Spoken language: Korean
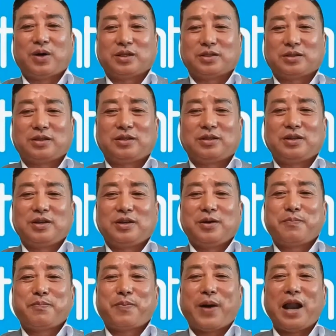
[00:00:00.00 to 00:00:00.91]
나와서
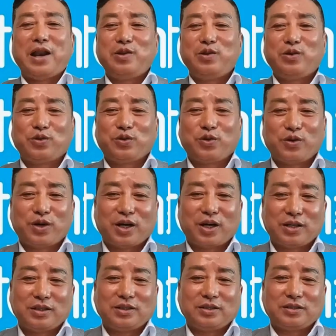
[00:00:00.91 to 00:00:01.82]
8년
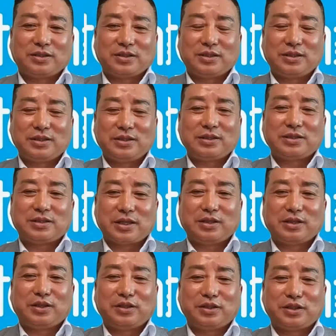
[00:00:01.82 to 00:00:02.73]
동안을
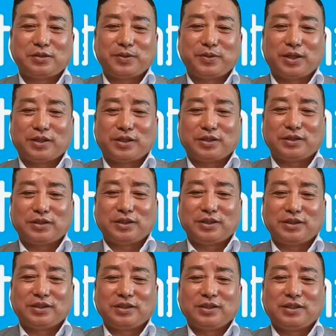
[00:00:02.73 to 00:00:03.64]
진짜 열심히
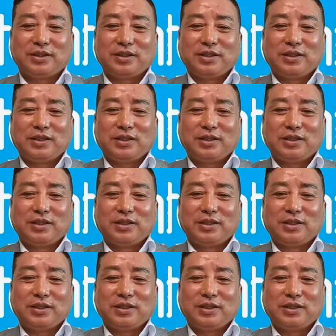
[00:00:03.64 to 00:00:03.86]
했더니